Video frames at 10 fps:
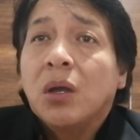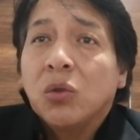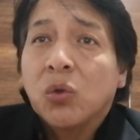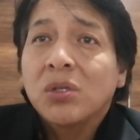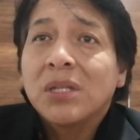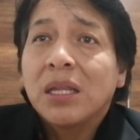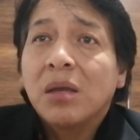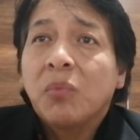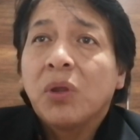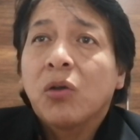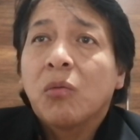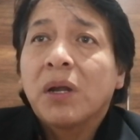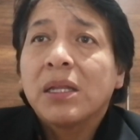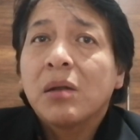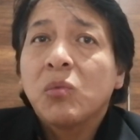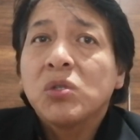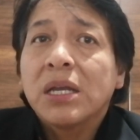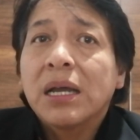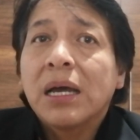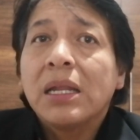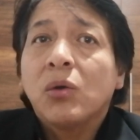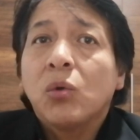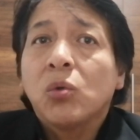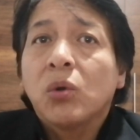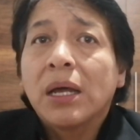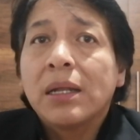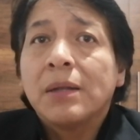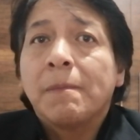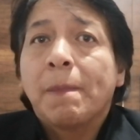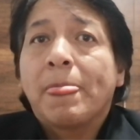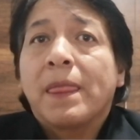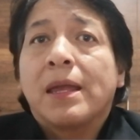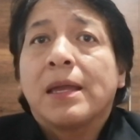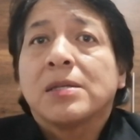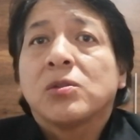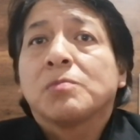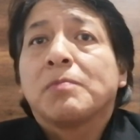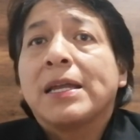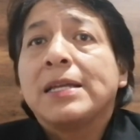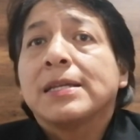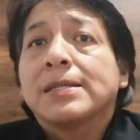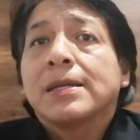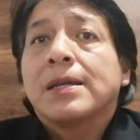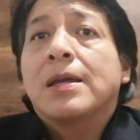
Todo este tiempo de compartir musical y cultural en estos países